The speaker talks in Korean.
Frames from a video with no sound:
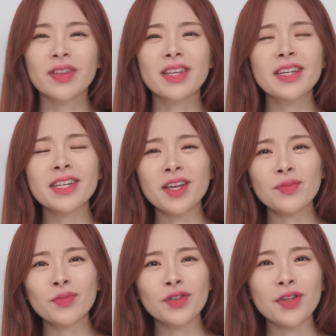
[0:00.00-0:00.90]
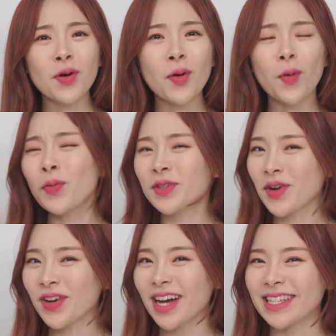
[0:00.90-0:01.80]
디자인부터
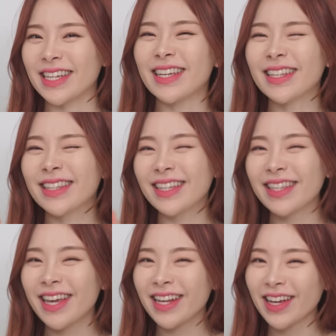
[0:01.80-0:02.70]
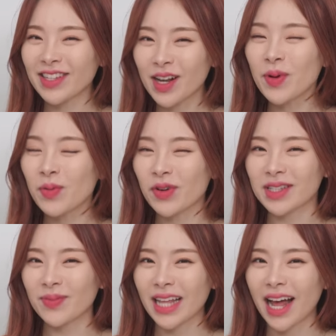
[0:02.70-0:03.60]
옵션까지 디테일하게
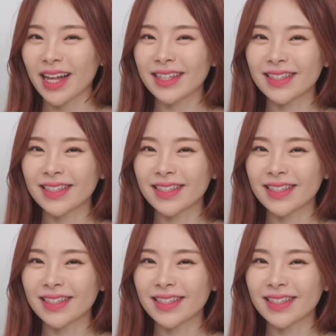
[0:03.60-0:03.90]
살펴보겠습니다.